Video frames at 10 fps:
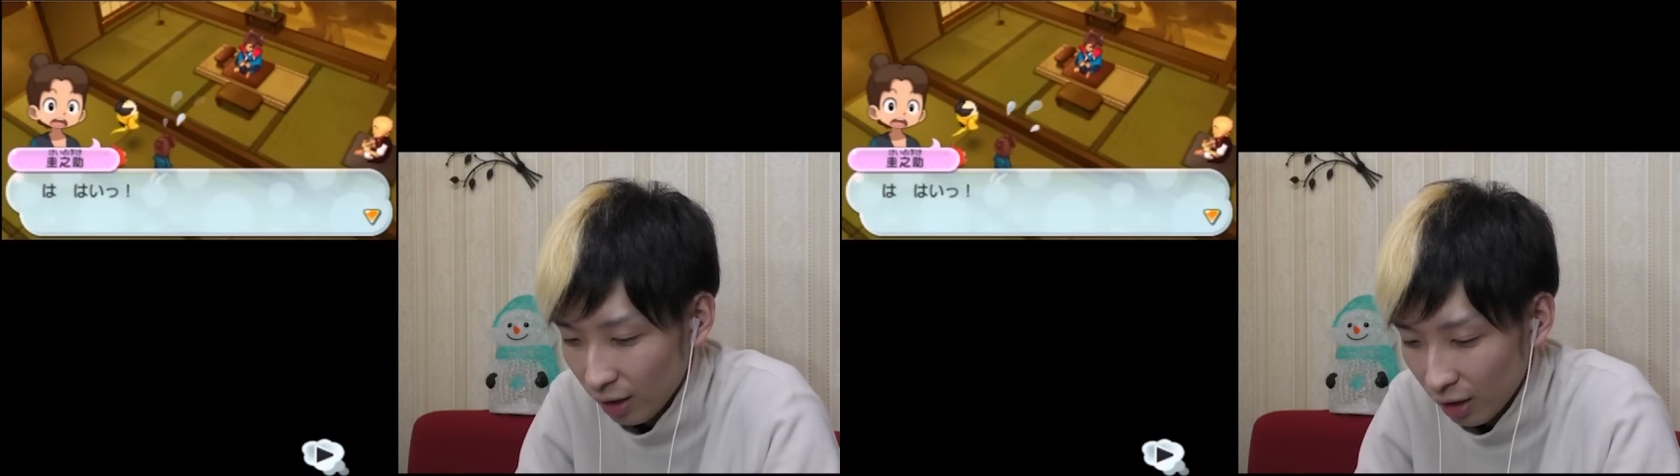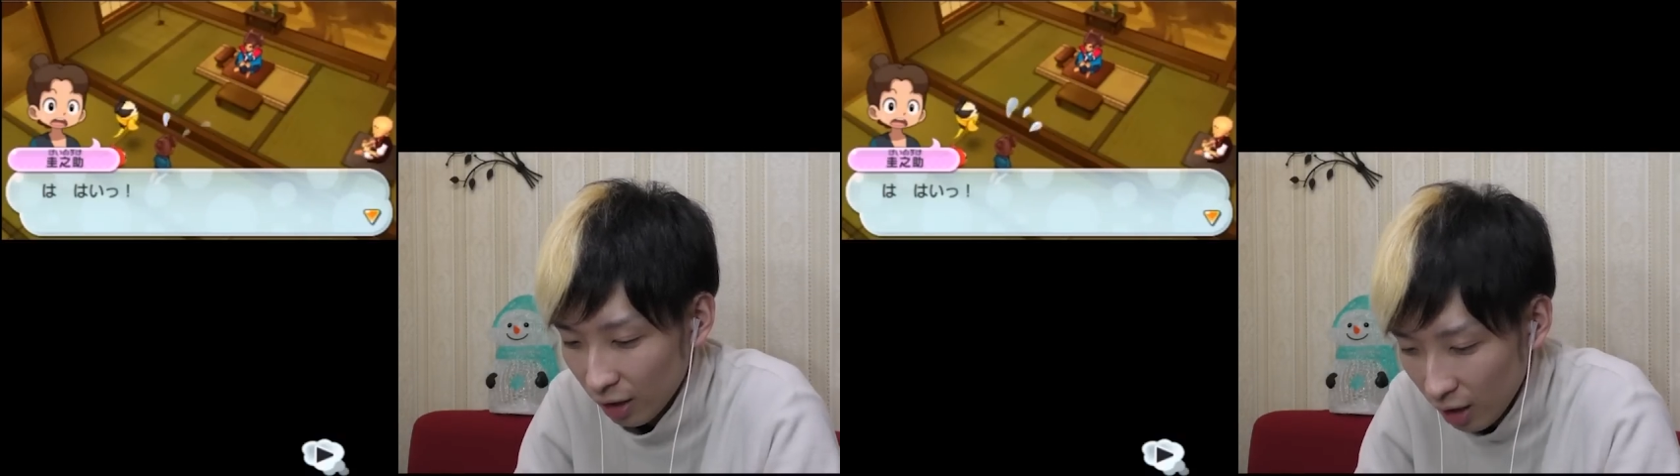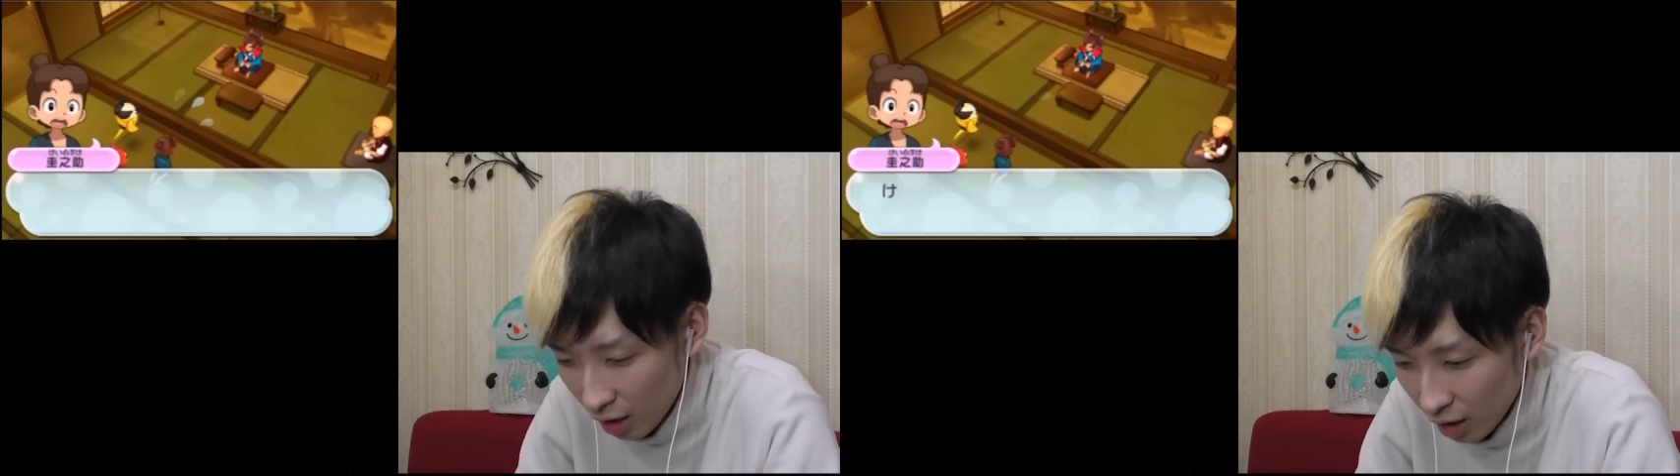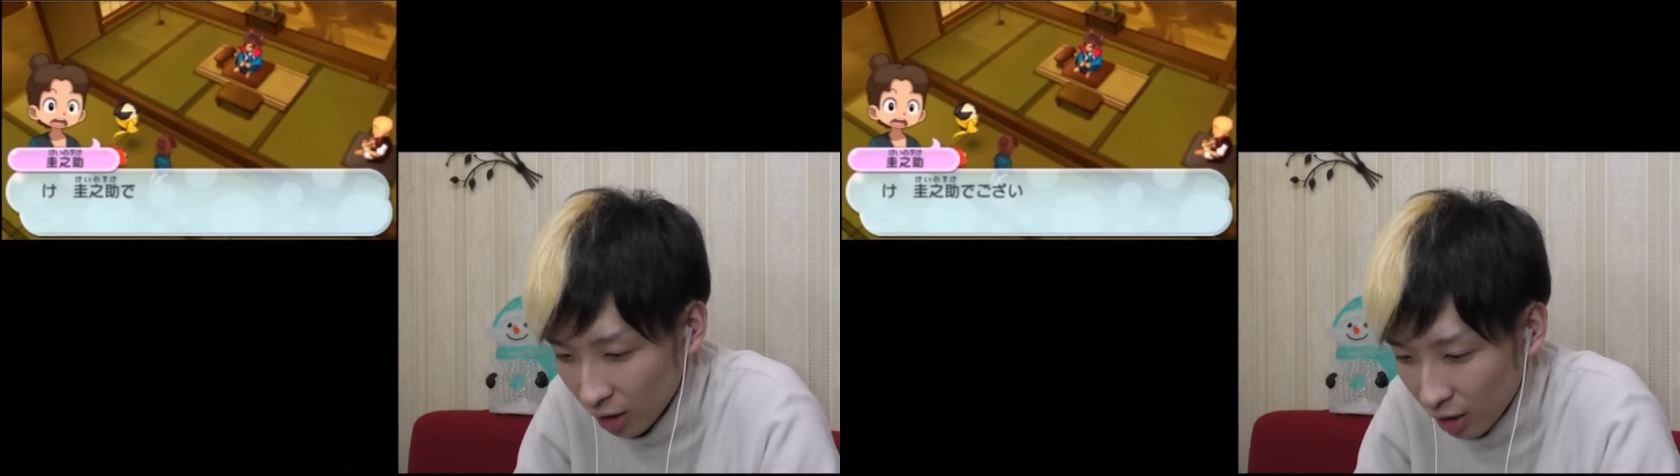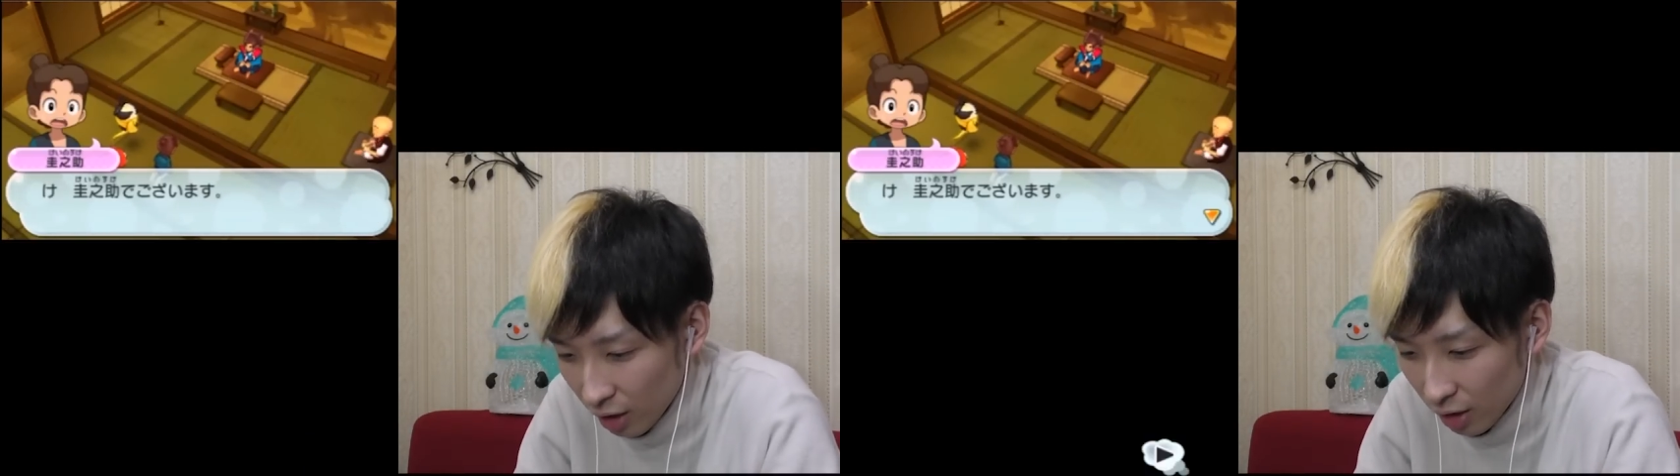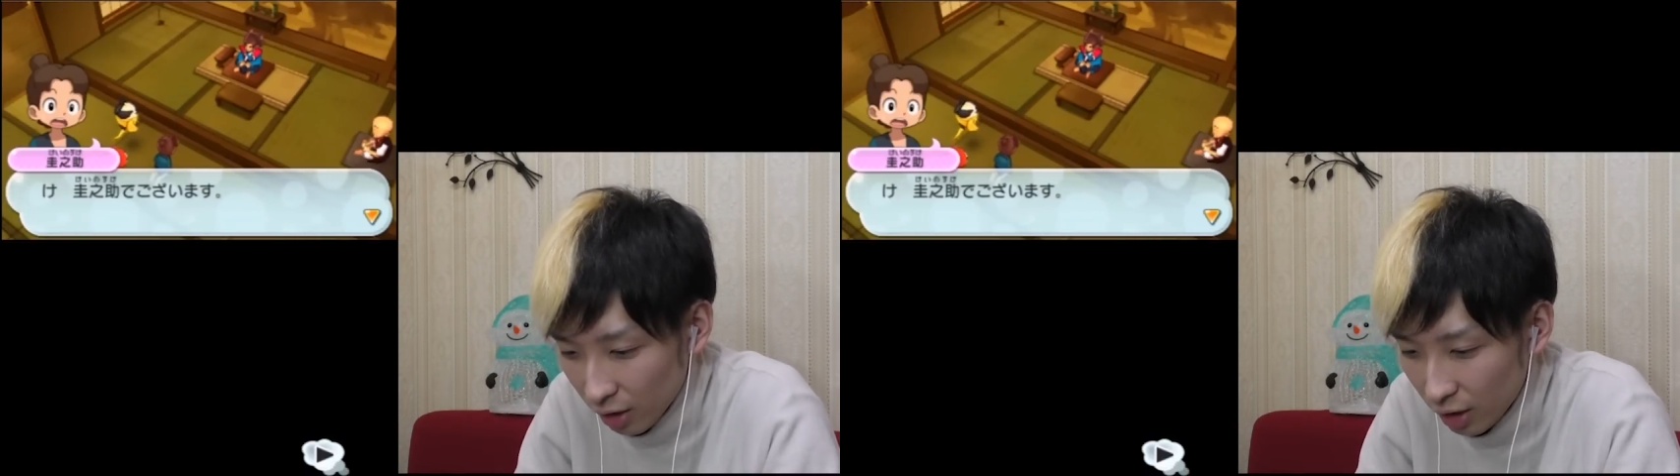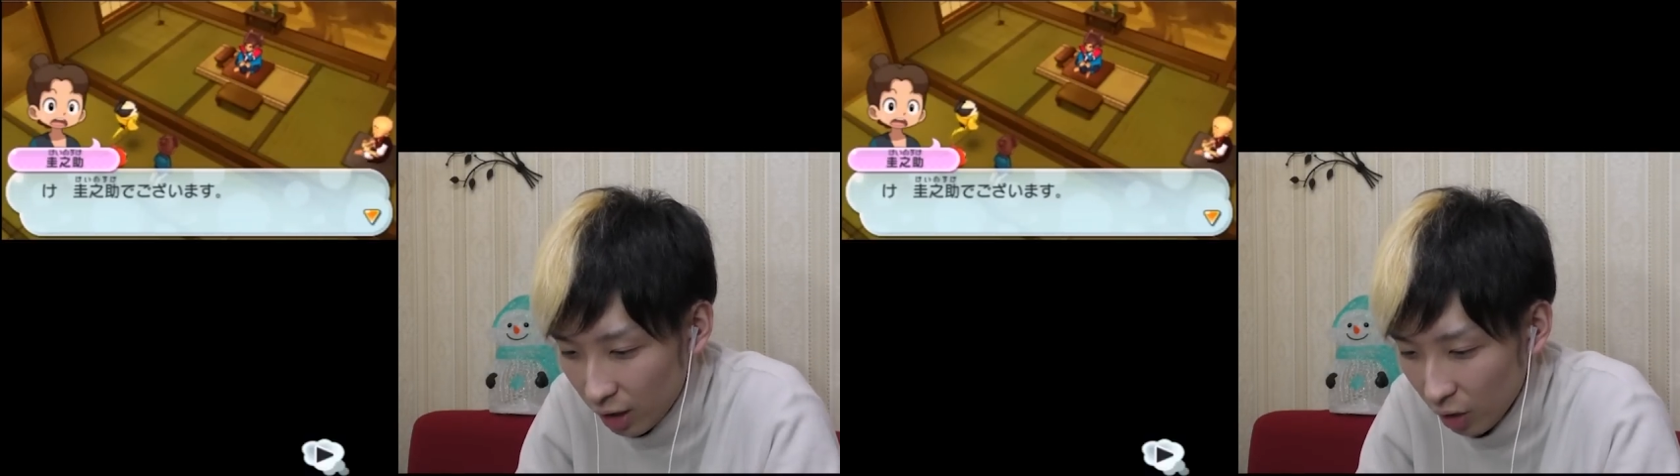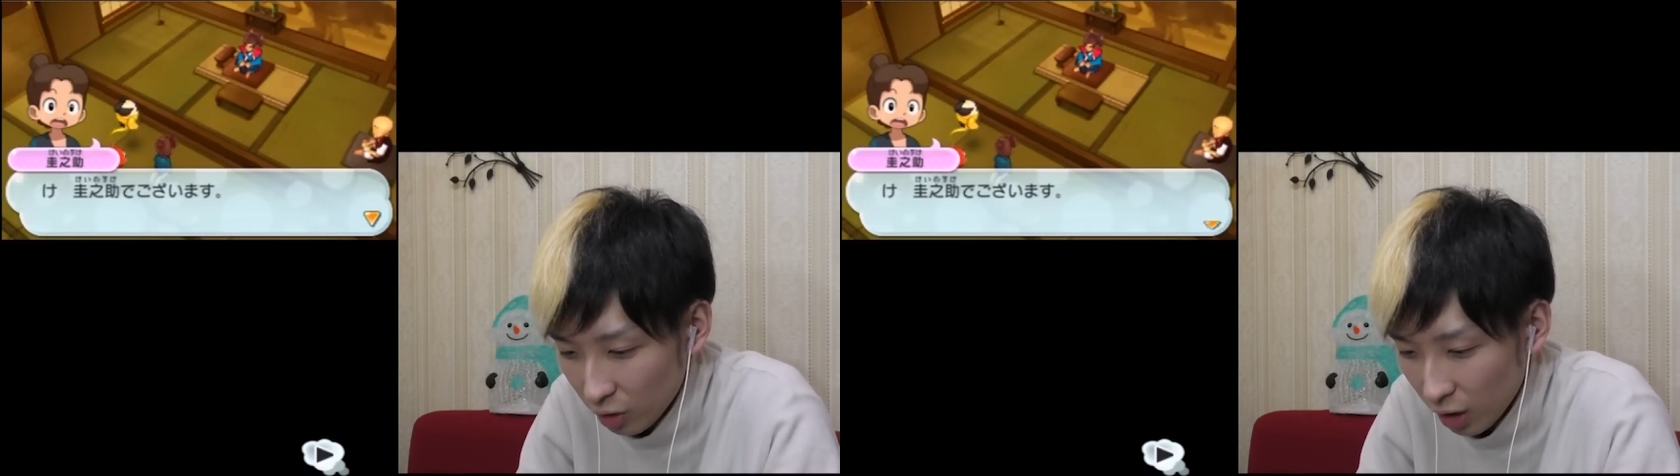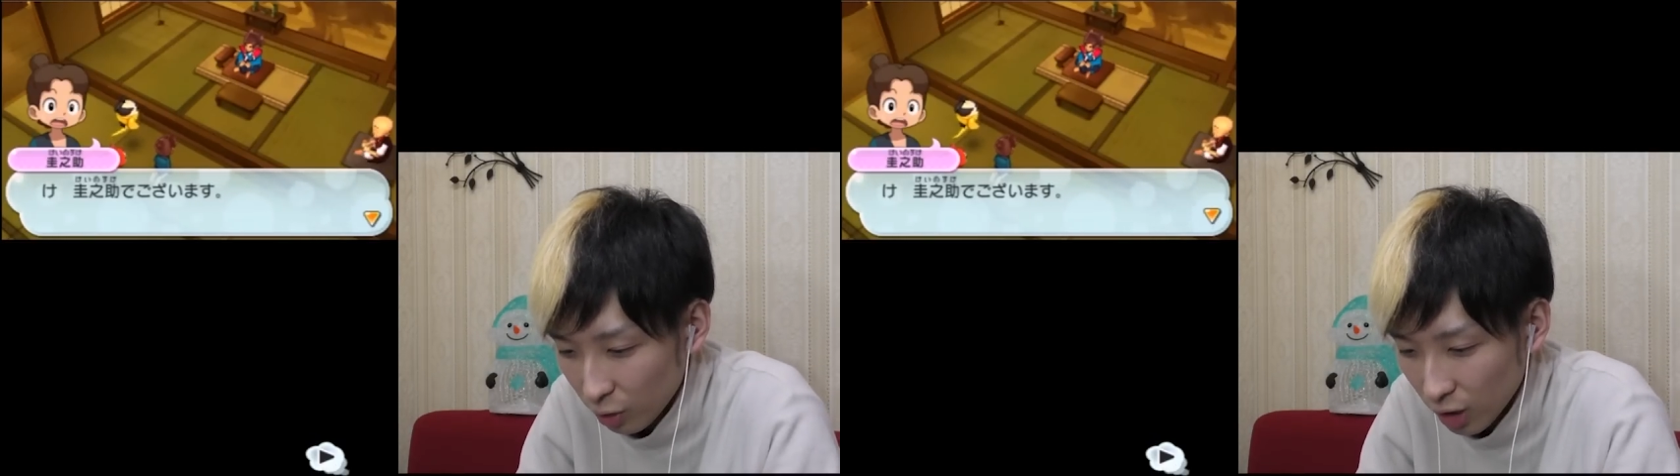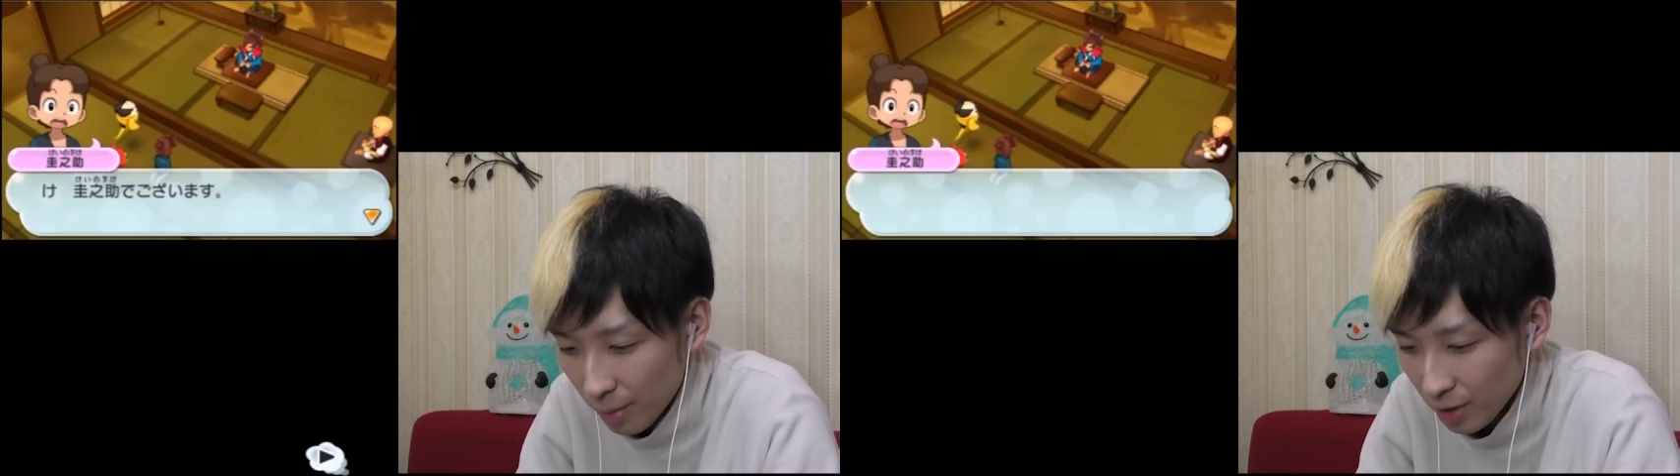あ、はい。慶之助で
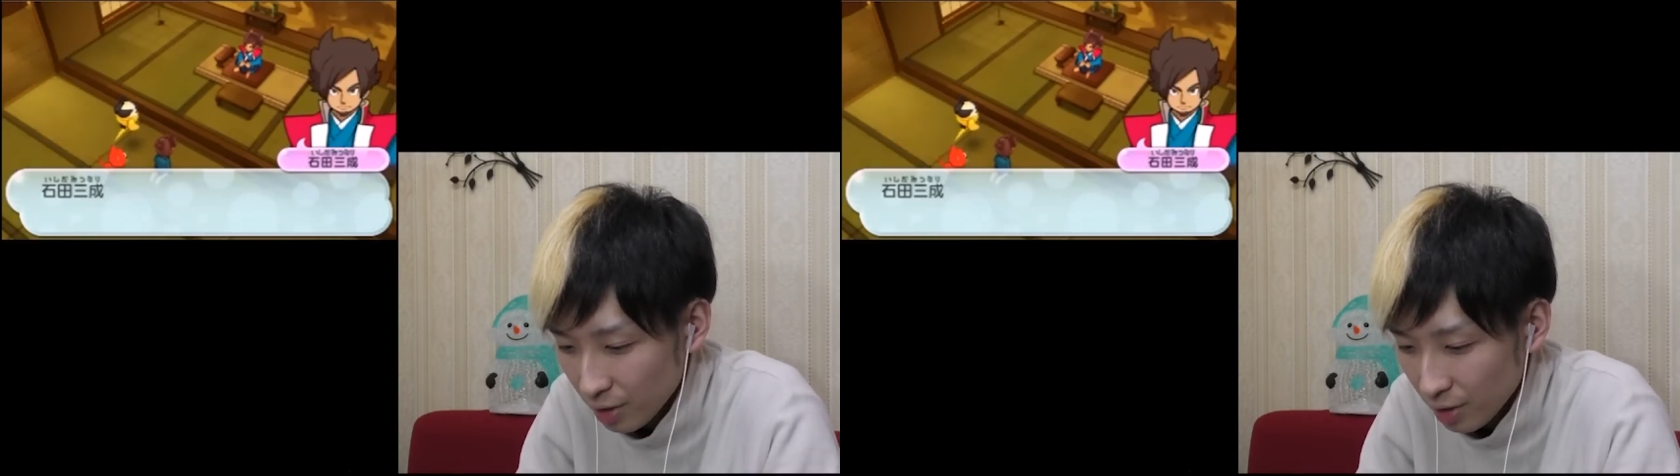ございま